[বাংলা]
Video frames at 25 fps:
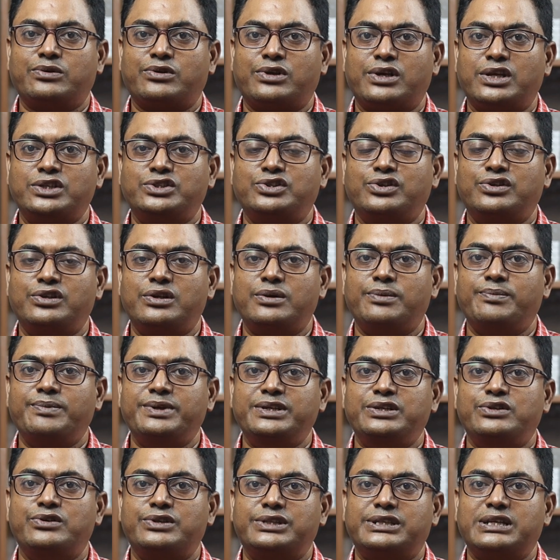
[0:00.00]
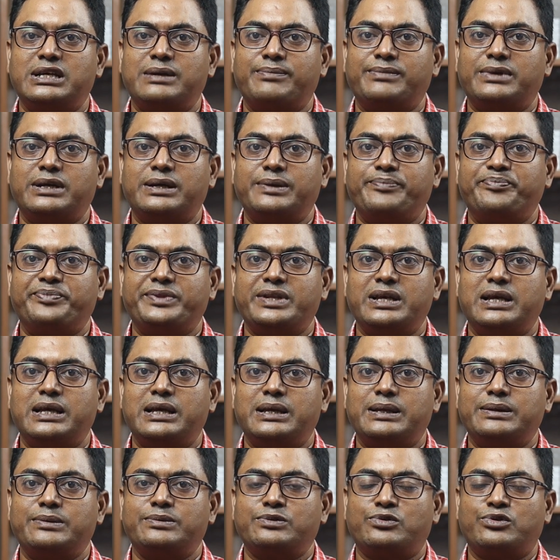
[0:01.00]
করার জন্য ভিডিওতে আমরা
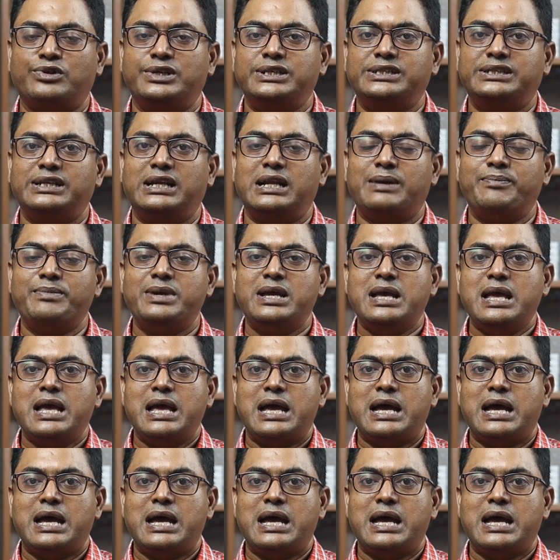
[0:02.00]
করেছিলাম